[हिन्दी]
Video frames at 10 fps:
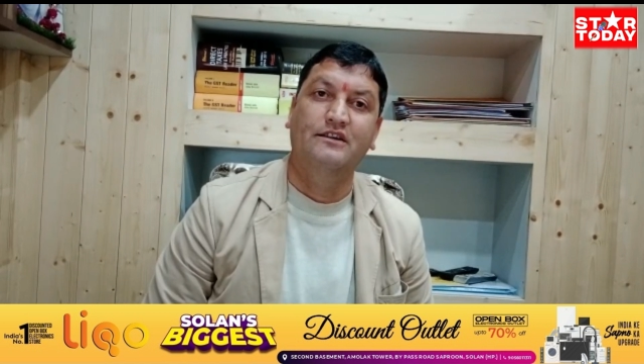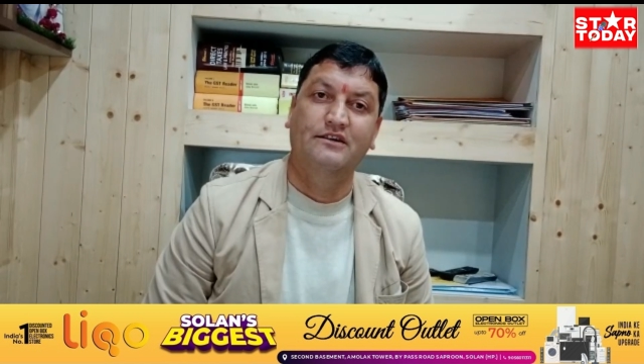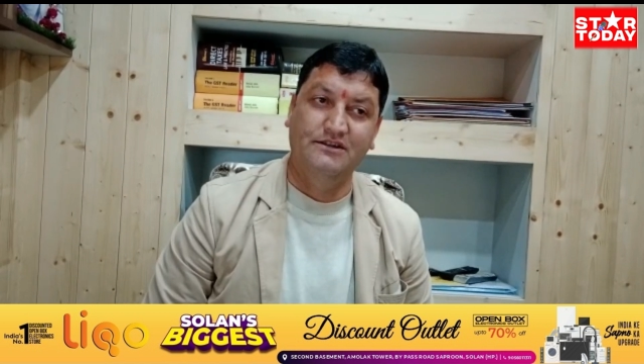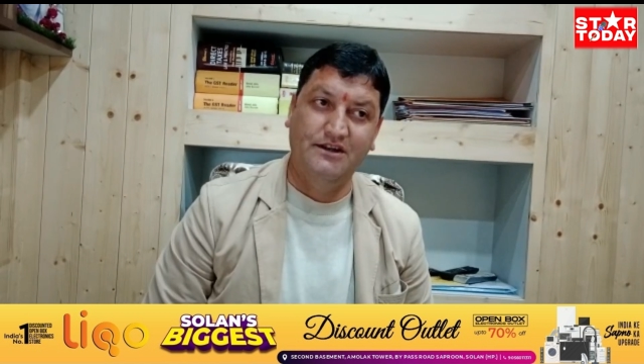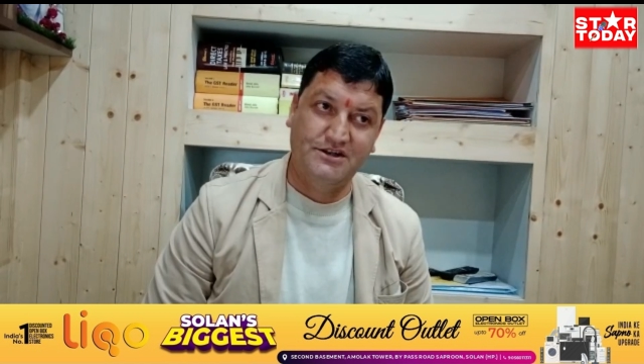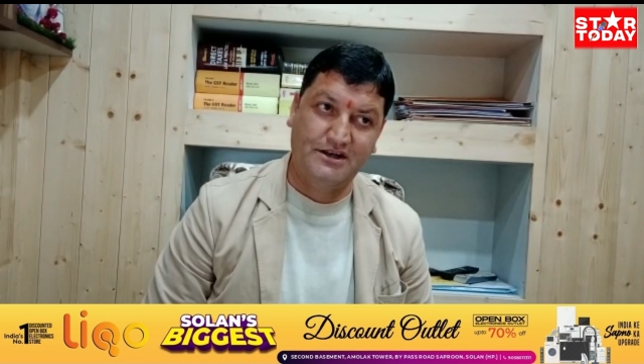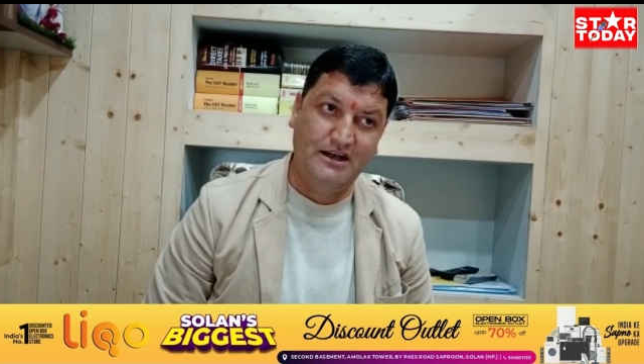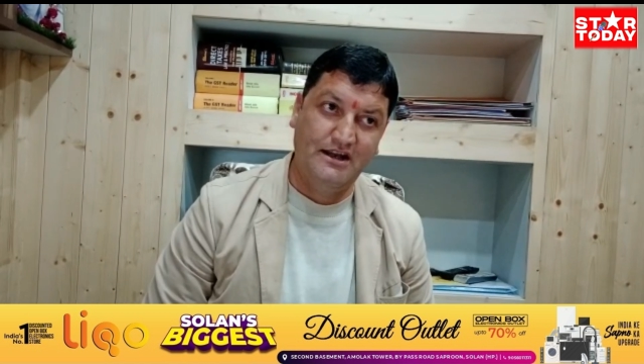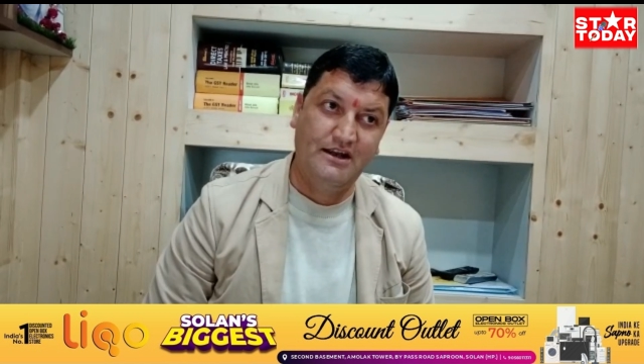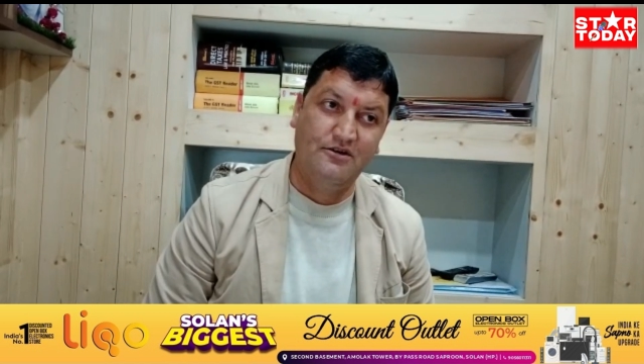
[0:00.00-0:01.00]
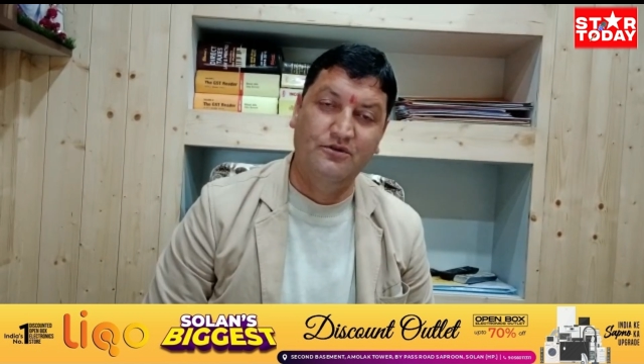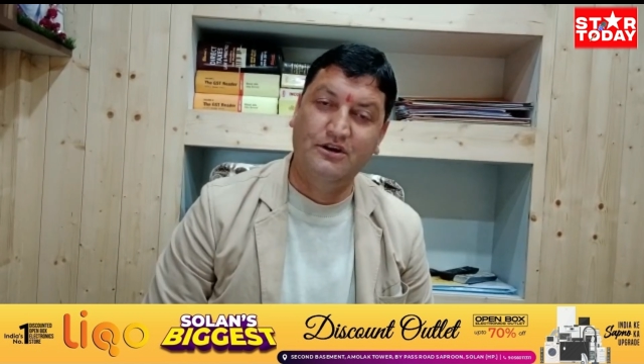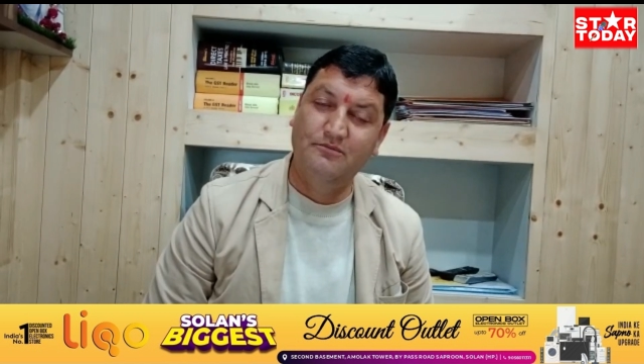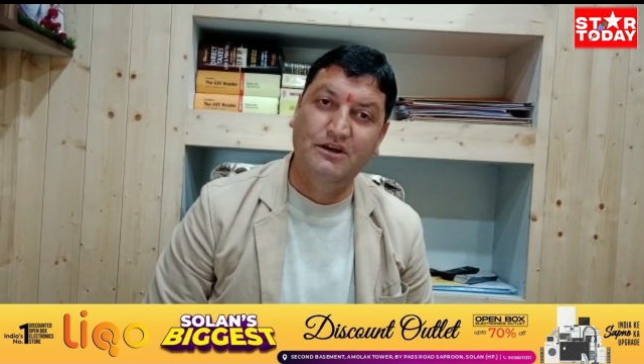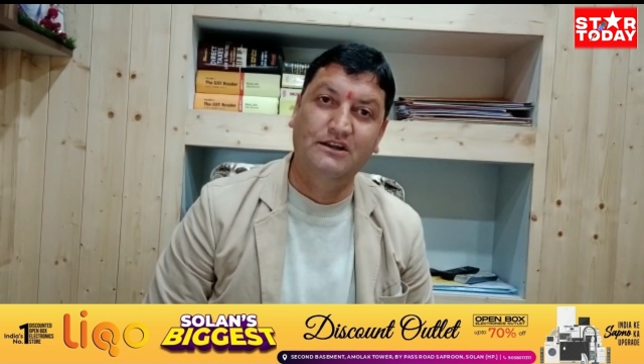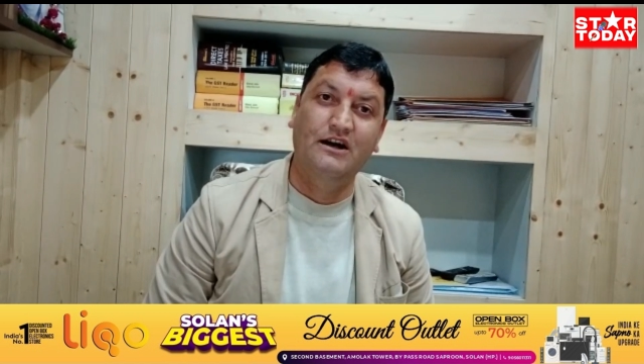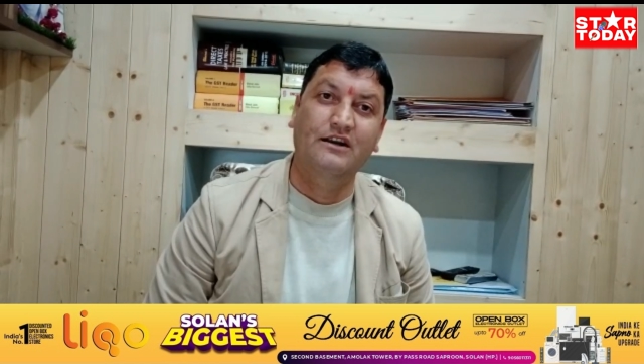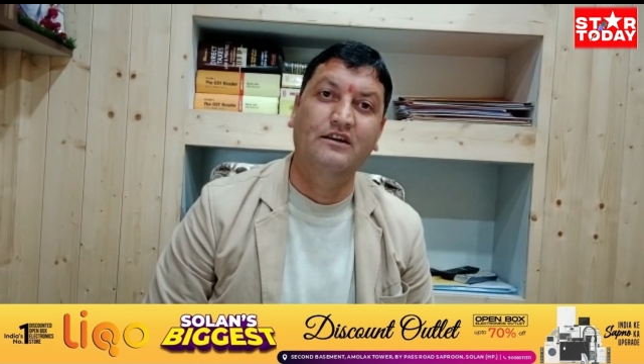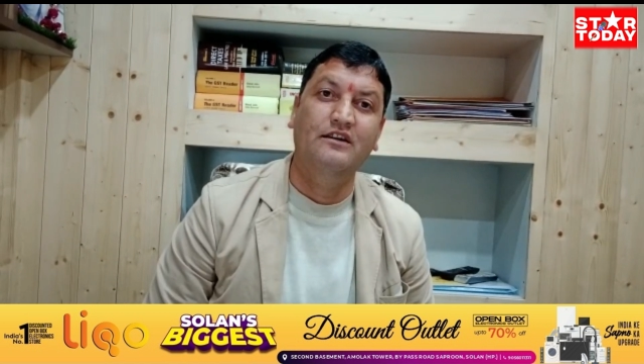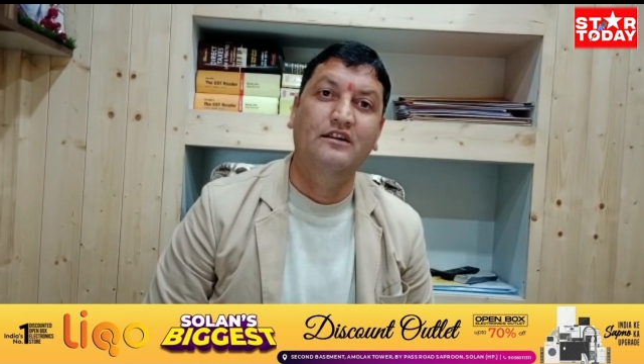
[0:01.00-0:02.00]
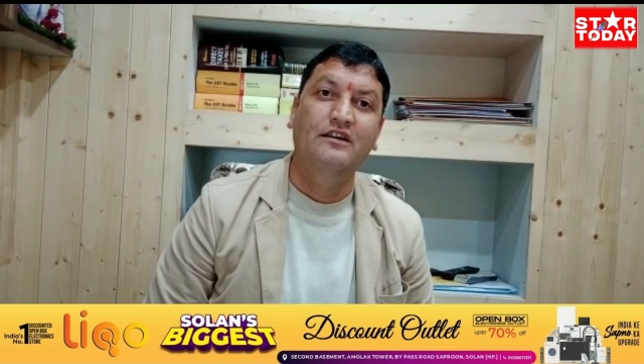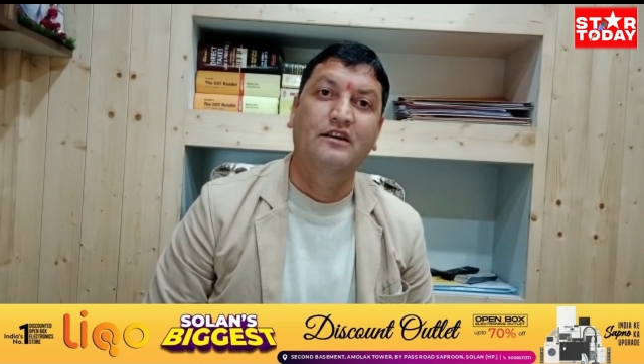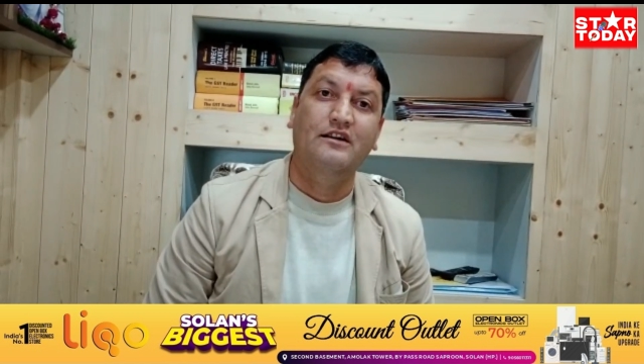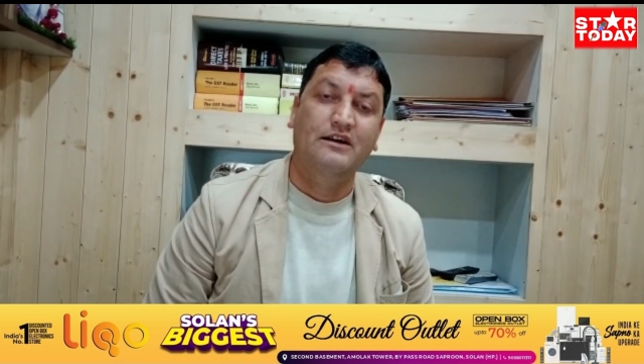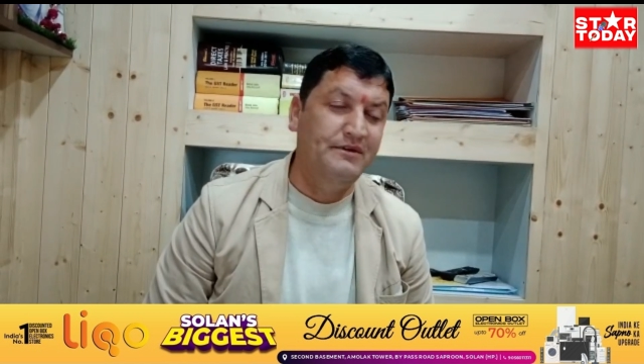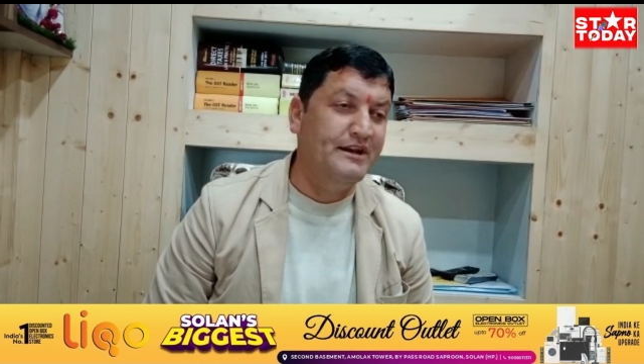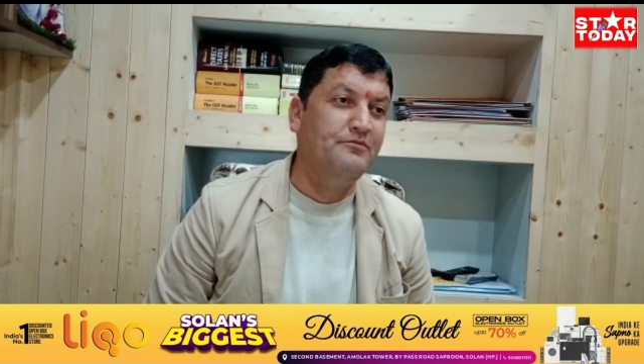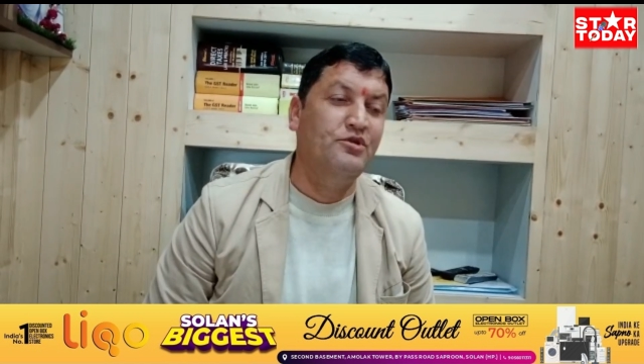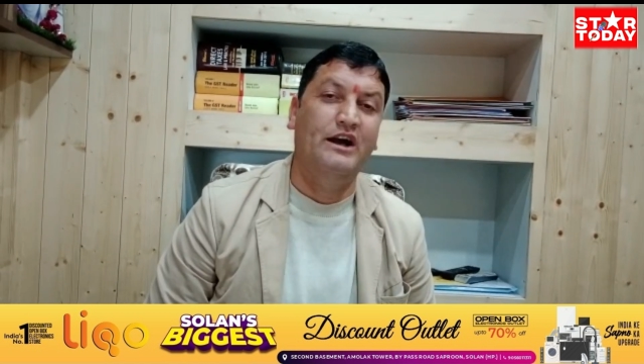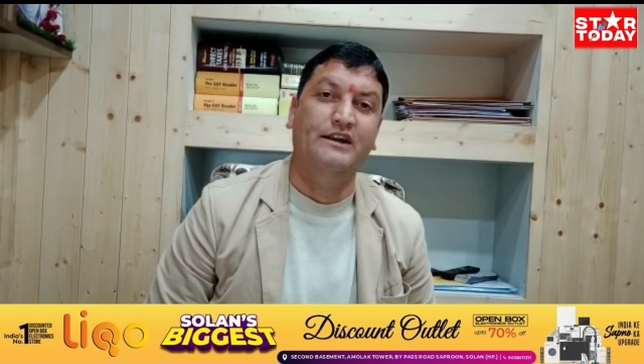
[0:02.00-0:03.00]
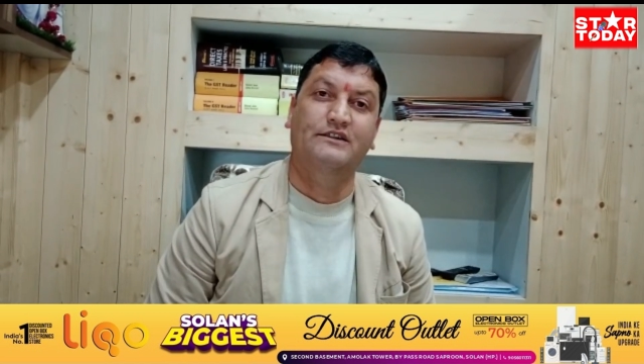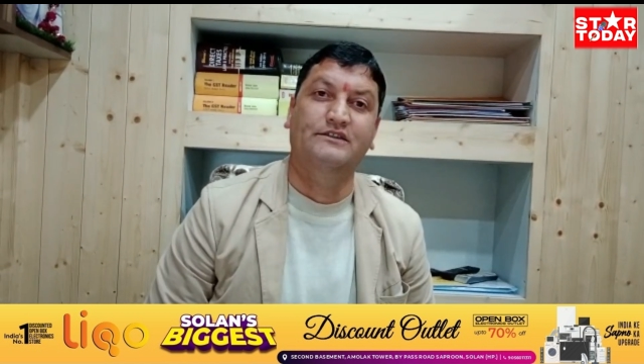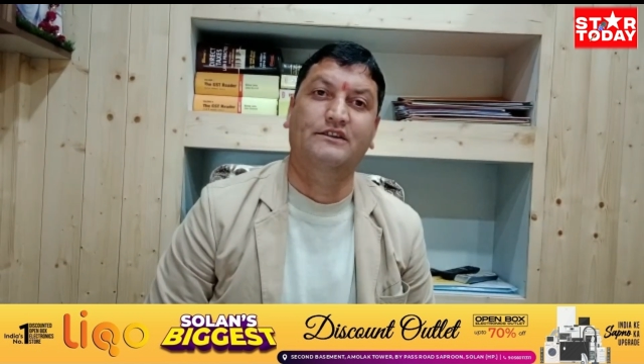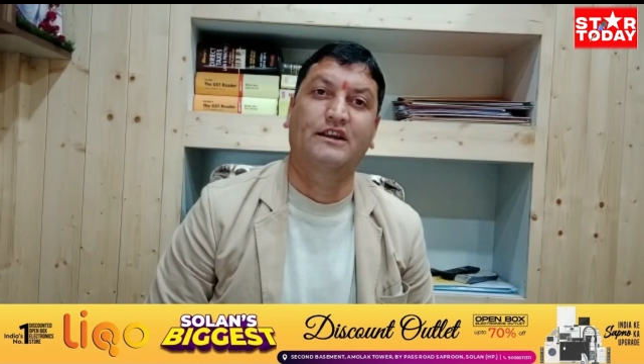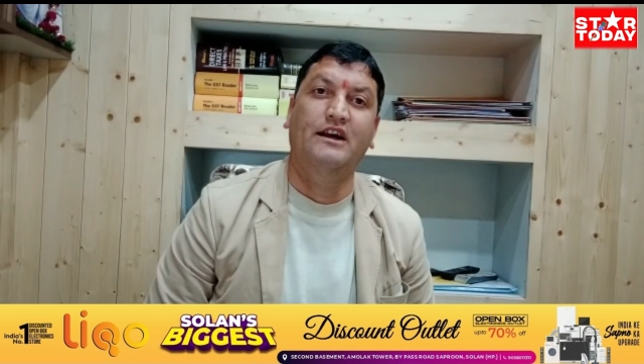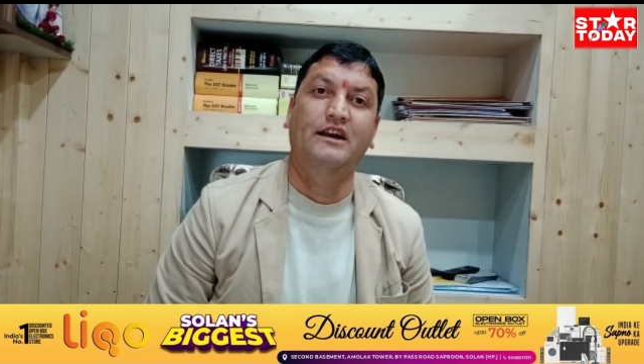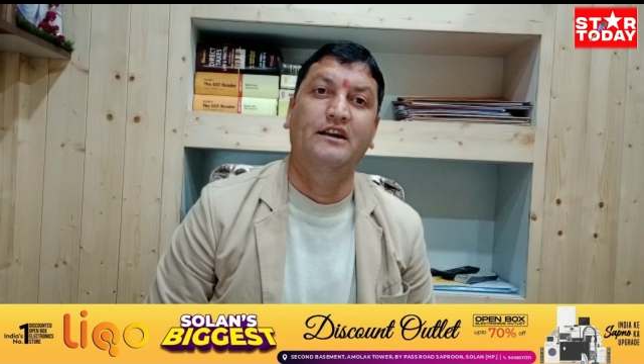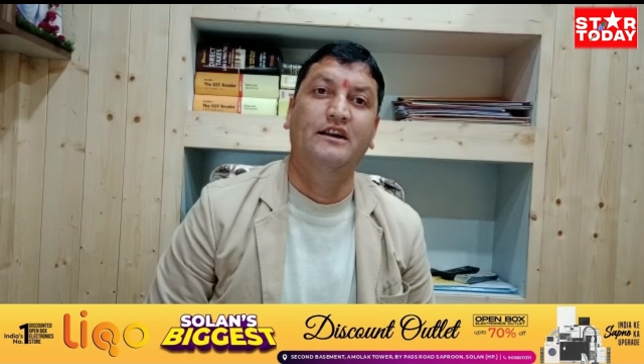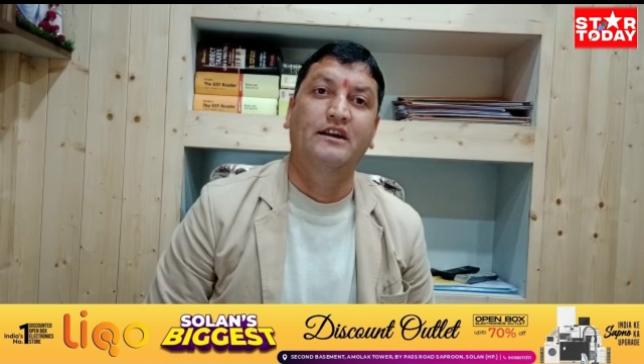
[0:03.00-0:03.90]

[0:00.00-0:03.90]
इस देश के लिए उनका बलिदान कभी नहीं भुलाया जा सकता है